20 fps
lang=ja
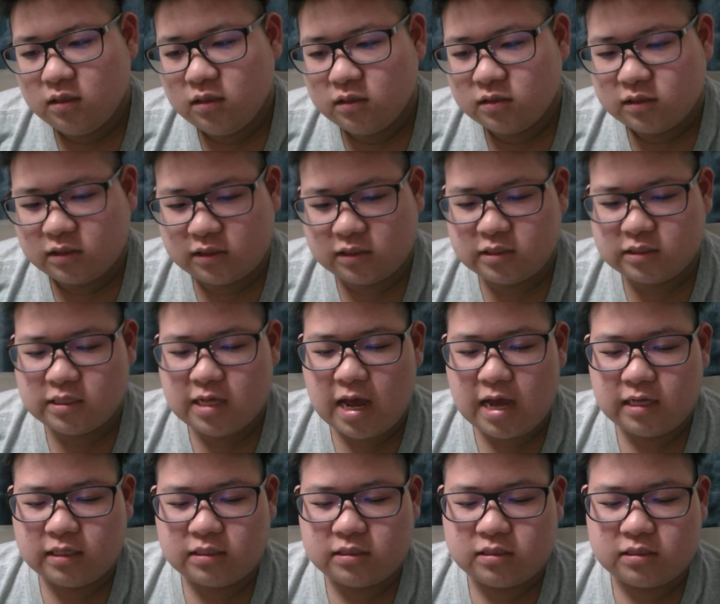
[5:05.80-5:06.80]
取
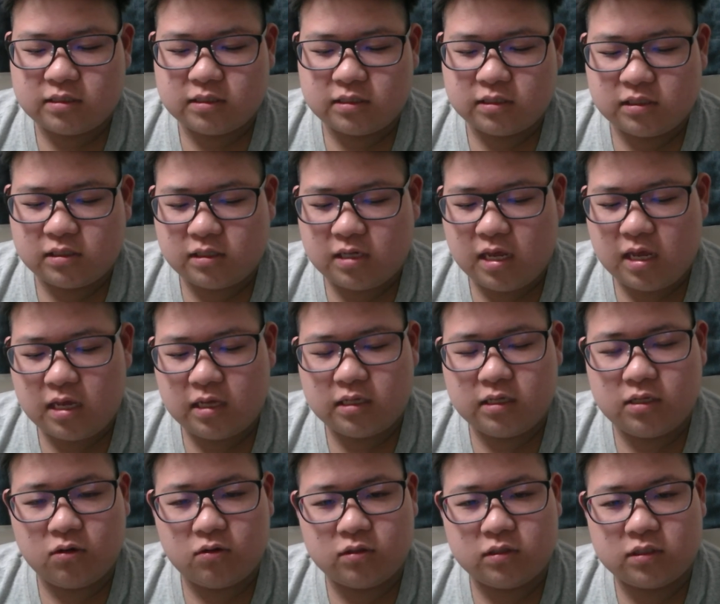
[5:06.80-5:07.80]
材礼儀
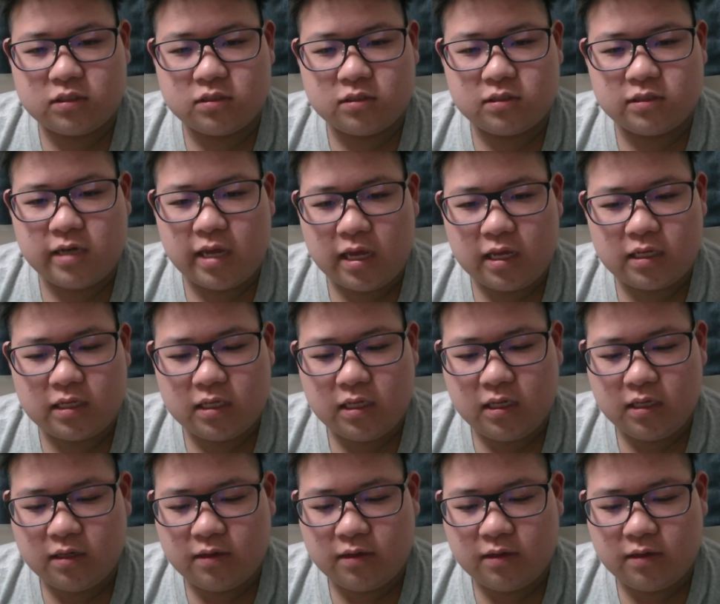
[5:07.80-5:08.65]
よりする礼儀。